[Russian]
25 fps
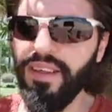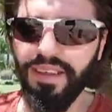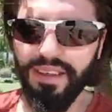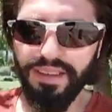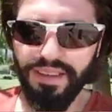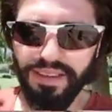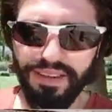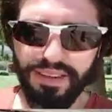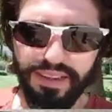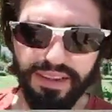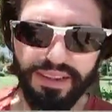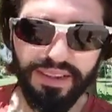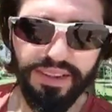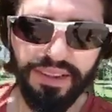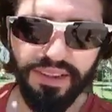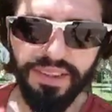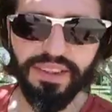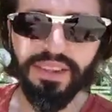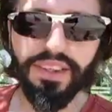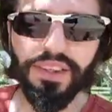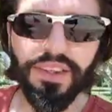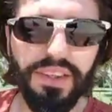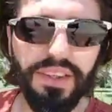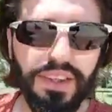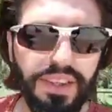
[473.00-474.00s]
э,
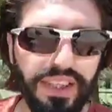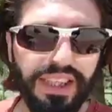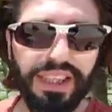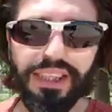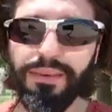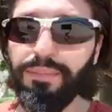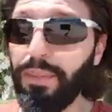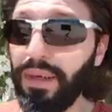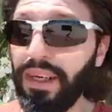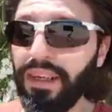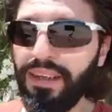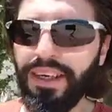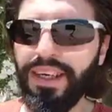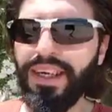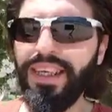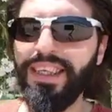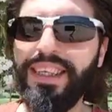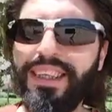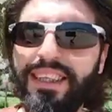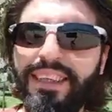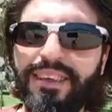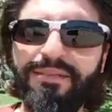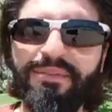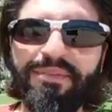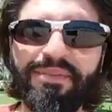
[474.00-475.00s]
а, жизнь
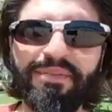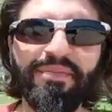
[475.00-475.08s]
прекрасна.